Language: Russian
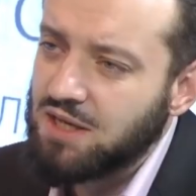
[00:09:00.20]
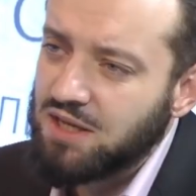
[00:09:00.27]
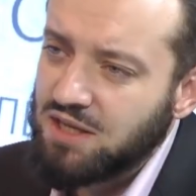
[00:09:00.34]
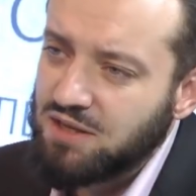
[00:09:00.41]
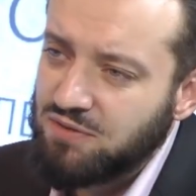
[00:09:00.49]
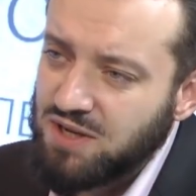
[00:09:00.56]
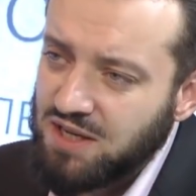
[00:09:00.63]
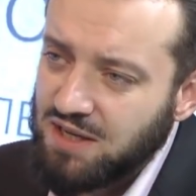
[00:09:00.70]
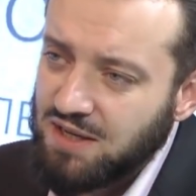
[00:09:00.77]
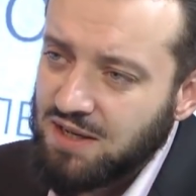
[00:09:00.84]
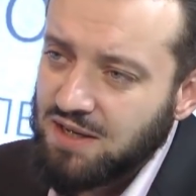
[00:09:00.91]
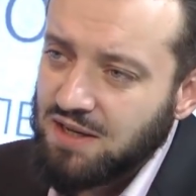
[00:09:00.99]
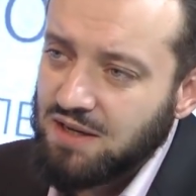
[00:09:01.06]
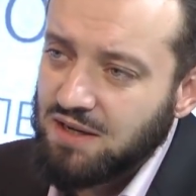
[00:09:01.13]
евреи
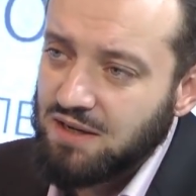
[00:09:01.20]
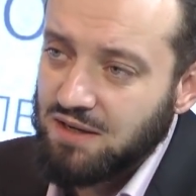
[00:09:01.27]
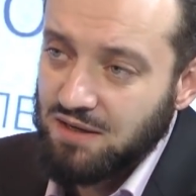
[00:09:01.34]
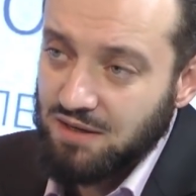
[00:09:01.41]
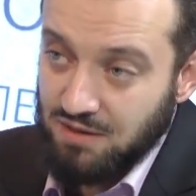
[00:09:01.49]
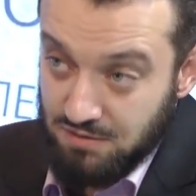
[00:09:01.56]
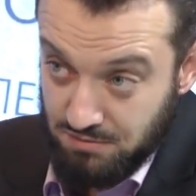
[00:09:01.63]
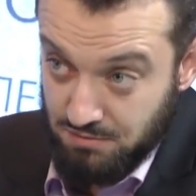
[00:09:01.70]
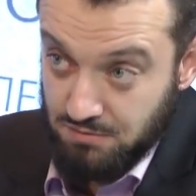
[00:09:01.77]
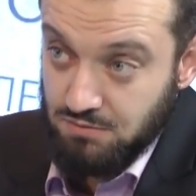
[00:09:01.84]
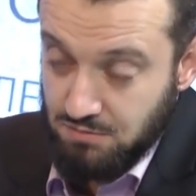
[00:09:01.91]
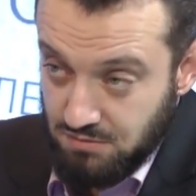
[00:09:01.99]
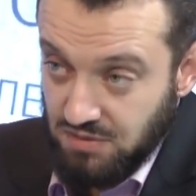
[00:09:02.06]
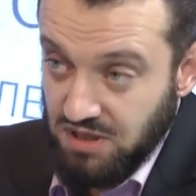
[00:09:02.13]
а,
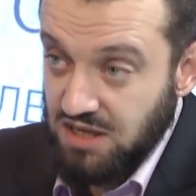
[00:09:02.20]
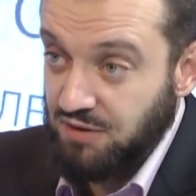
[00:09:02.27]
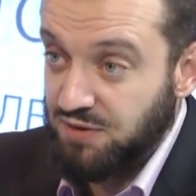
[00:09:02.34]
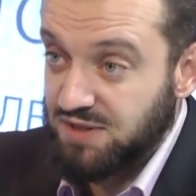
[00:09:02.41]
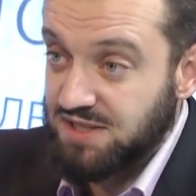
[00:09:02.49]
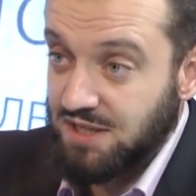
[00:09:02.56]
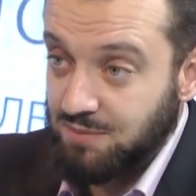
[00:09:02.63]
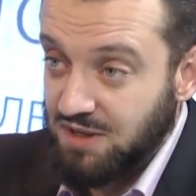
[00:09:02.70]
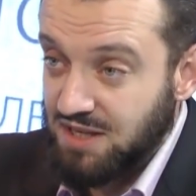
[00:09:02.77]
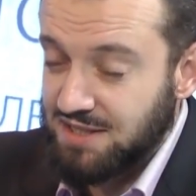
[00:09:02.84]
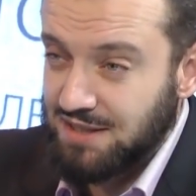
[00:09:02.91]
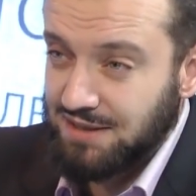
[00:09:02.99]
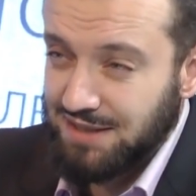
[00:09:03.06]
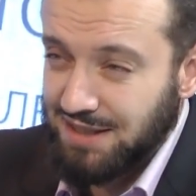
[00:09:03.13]
и офицерами, и
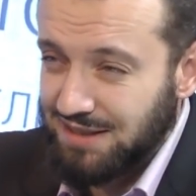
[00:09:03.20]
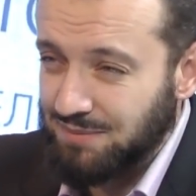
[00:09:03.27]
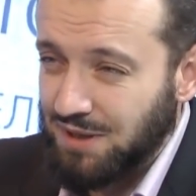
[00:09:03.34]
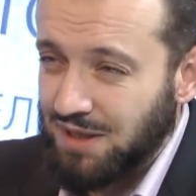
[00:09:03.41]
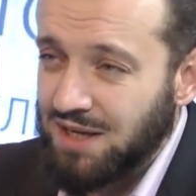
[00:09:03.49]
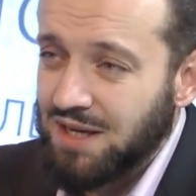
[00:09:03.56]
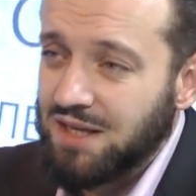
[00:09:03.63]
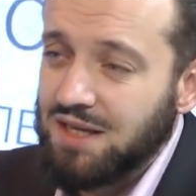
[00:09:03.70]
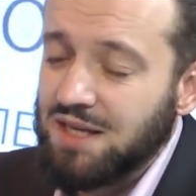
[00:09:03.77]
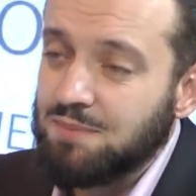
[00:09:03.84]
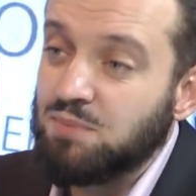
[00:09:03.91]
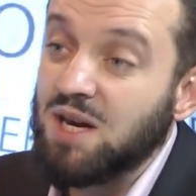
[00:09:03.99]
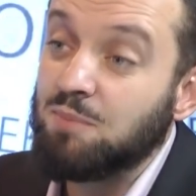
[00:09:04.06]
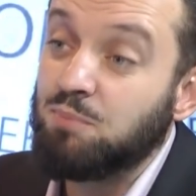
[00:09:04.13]
солдатами, и
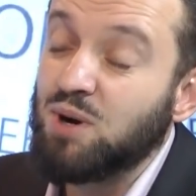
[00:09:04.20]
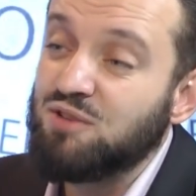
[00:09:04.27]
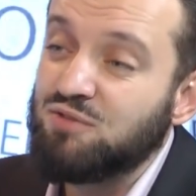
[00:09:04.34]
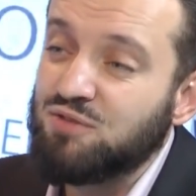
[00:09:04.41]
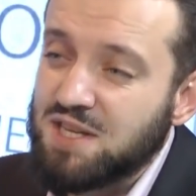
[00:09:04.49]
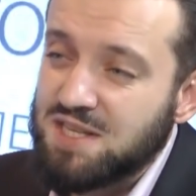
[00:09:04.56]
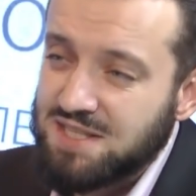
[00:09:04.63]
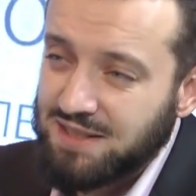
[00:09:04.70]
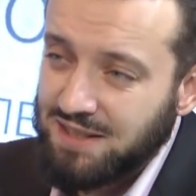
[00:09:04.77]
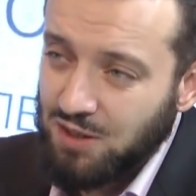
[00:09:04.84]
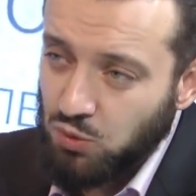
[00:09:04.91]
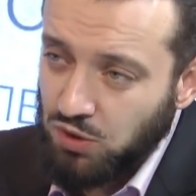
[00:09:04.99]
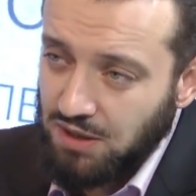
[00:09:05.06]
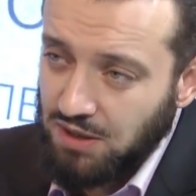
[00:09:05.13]
были полевые
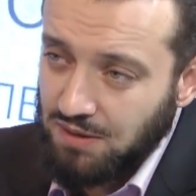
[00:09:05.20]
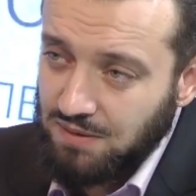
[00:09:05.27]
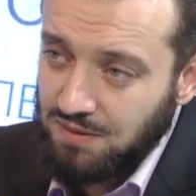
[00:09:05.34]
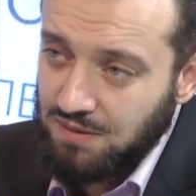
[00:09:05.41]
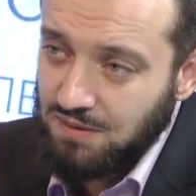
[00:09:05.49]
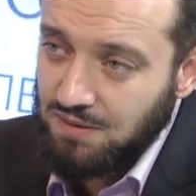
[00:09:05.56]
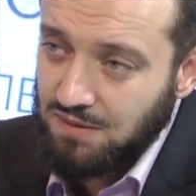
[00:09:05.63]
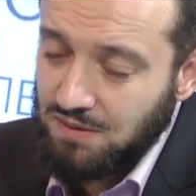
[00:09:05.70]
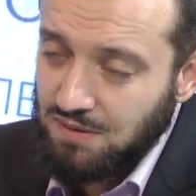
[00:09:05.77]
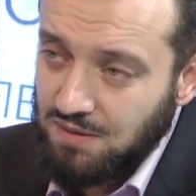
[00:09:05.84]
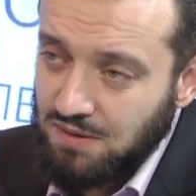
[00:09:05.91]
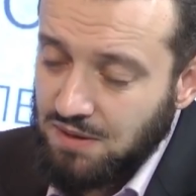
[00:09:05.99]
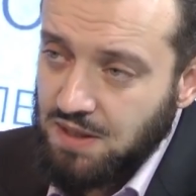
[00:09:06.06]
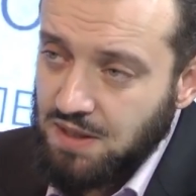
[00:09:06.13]
синагоги,
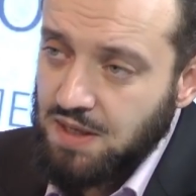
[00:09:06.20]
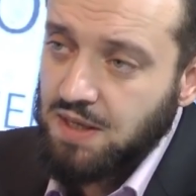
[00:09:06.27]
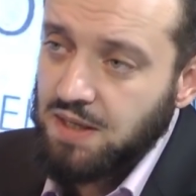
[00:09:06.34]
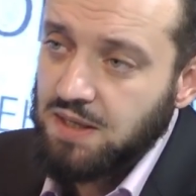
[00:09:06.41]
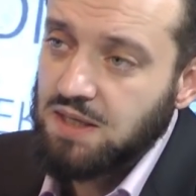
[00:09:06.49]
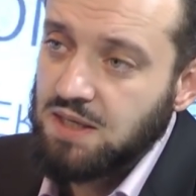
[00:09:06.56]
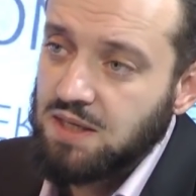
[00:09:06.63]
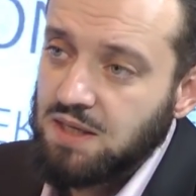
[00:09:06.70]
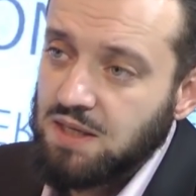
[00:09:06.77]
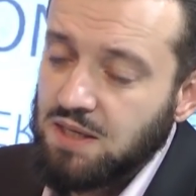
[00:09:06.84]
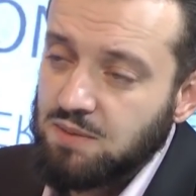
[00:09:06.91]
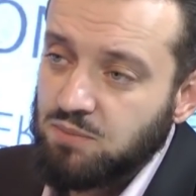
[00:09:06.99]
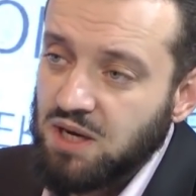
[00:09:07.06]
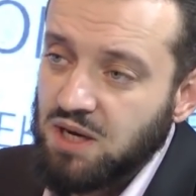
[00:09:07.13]

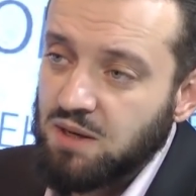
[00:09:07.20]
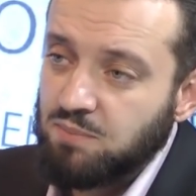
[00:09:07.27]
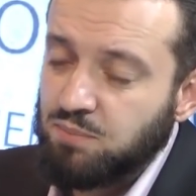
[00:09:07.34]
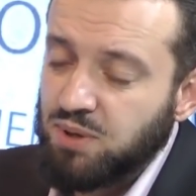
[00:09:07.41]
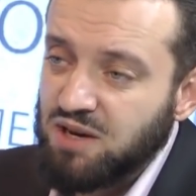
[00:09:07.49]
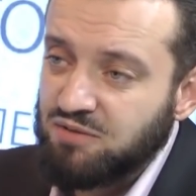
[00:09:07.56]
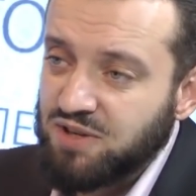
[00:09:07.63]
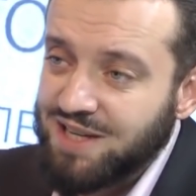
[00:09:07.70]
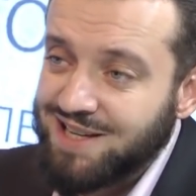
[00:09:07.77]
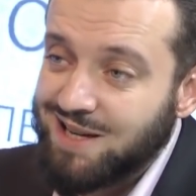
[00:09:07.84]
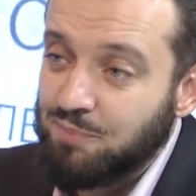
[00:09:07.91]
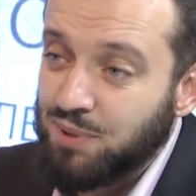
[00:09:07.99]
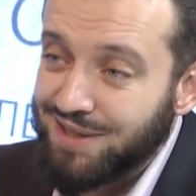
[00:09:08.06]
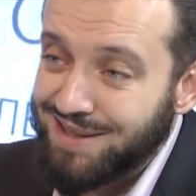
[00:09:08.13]
и были полевые
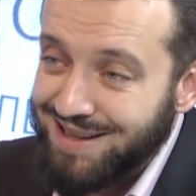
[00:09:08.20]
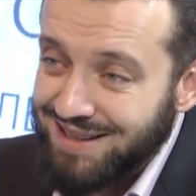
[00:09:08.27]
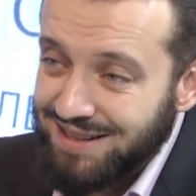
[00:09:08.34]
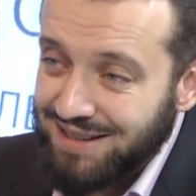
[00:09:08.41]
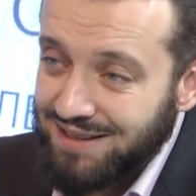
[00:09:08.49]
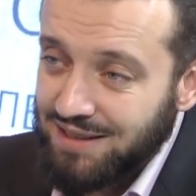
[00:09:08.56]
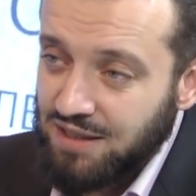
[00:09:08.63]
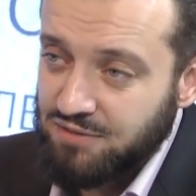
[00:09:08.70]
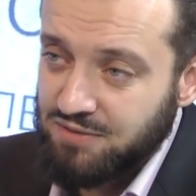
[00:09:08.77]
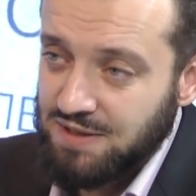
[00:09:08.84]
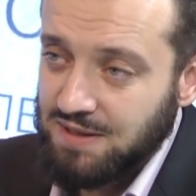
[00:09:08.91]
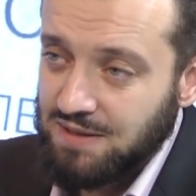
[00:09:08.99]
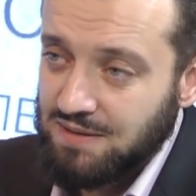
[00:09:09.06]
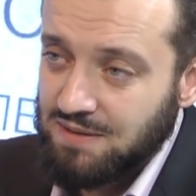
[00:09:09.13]
капелланы,
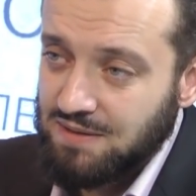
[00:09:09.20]
равины.